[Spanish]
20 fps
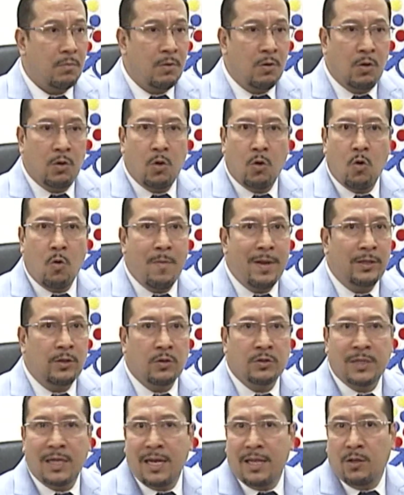Los
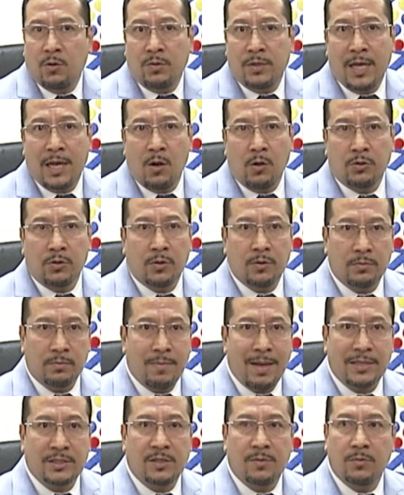documentos salen de un día al otro,
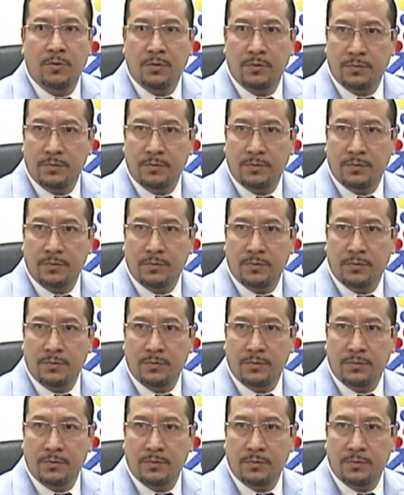máximo.